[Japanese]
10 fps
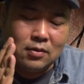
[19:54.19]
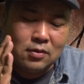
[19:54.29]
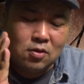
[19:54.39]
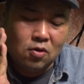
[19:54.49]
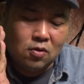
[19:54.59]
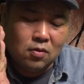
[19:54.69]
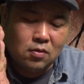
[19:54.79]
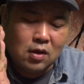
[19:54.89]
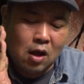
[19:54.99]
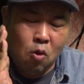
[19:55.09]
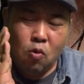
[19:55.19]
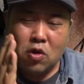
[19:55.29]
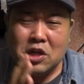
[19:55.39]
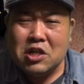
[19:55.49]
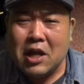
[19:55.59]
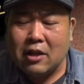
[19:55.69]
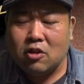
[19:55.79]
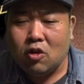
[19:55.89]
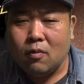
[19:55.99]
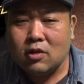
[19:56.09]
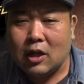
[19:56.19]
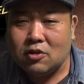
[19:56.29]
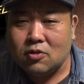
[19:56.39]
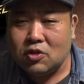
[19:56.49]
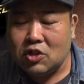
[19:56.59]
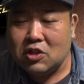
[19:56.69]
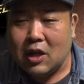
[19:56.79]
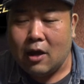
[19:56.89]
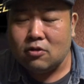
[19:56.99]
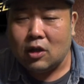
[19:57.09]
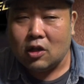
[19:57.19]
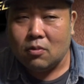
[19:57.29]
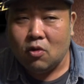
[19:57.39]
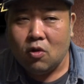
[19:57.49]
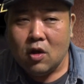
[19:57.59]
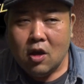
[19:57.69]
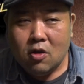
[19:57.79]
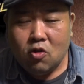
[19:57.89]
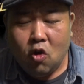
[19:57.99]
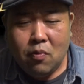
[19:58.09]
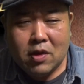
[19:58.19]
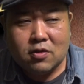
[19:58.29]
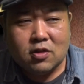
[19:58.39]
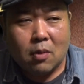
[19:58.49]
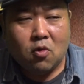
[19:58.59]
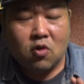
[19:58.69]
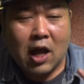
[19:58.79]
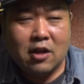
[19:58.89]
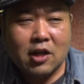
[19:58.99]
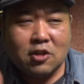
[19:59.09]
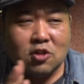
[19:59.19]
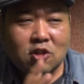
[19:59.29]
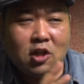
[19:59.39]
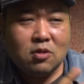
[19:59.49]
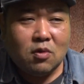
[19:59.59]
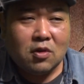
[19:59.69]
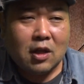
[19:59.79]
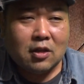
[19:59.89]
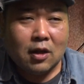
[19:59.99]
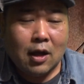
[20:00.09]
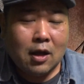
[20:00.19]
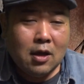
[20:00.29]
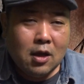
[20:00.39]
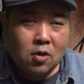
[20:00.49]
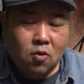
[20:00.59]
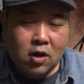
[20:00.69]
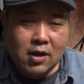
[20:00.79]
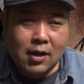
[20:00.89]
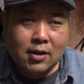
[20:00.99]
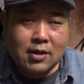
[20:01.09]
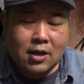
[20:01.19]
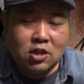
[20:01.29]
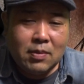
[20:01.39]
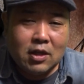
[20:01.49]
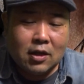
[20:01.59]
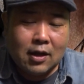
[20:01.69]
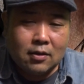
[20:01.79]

そのあここいいねと思ったりするシーンってあるんだけども、コミックがもう完結してるものだったら、これから初めて